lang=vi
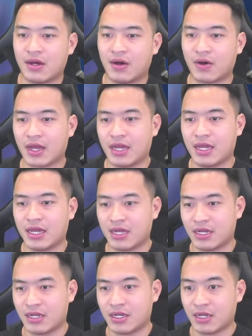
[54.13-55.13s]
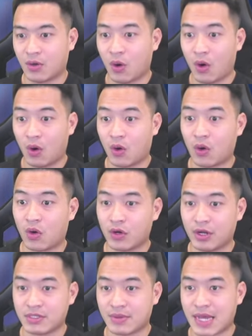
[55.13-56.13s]
ok ồ oh, cốt
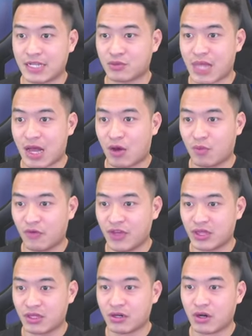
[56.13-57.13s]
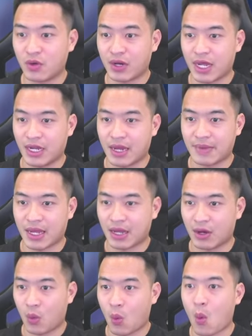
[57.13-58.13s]
500k chúng ta có một vị tướng luôn này anh em này
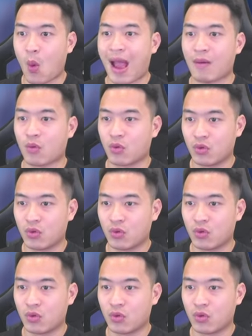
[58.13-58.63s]
wow